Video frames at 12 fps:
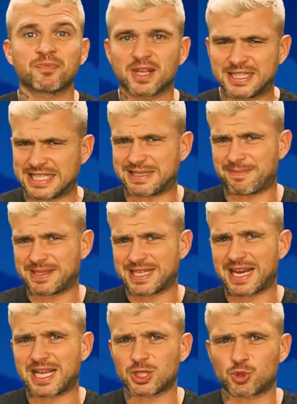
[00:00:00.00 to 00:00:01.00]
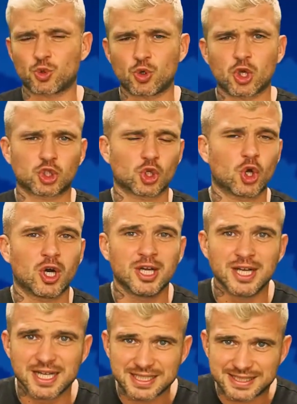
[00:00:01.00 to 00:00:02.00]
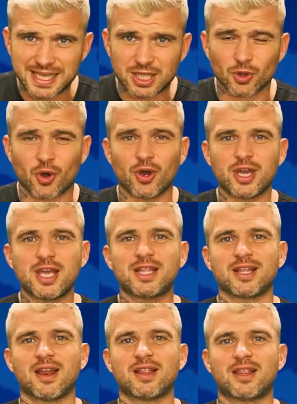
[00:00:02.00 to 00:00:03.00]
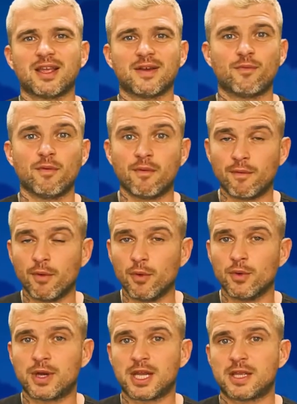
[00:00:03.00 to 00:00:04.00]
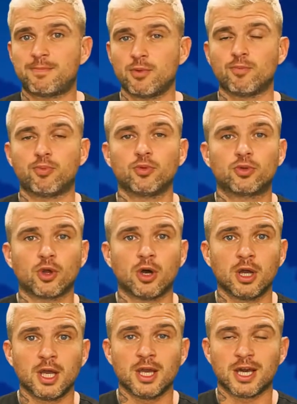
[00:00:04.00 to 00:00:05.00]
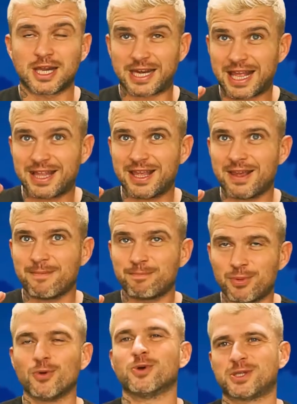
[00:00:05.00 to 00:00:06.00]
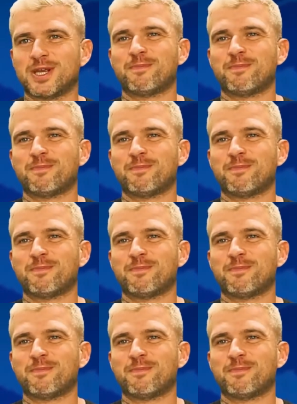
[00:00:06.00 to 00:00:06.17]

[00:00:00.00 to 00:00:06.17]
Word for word: senza pensare che sul nostro sito internet www.redipiù.com readypiù,